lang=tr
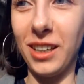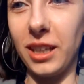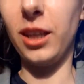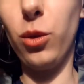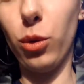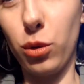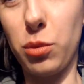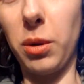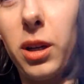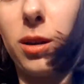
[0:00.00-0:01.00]
Gidiyoruz
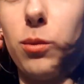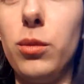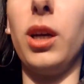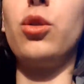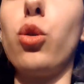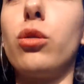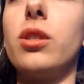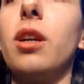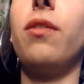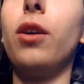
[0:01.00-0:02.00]
bakalım. Ya çok
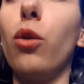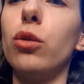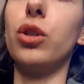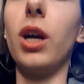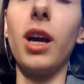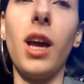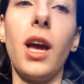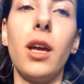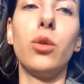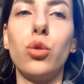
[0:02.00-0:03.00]
trafik olacak.
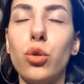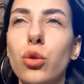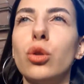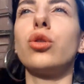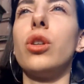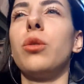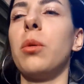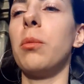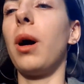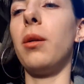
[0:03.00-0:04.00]
Düşünüyoruz
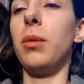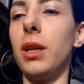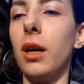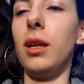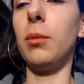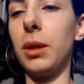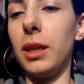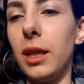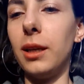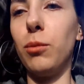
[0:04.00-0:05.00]
acaba Marmaray'da mı
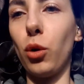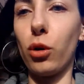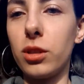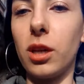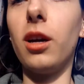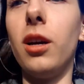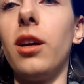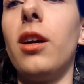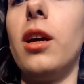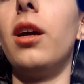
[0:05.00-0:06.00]
gidelim yoksa
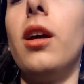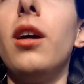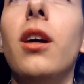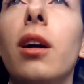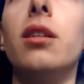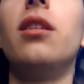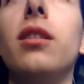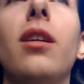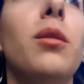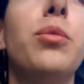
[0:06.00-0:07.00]
hani
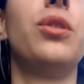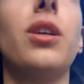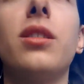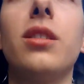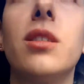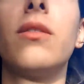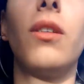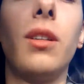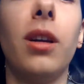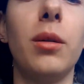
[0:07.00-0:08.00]
ne hmm. yapacağız?
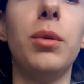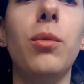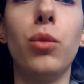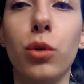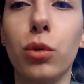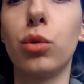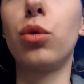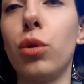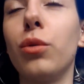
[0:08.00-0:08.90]
Vallahi bilmiyoruz.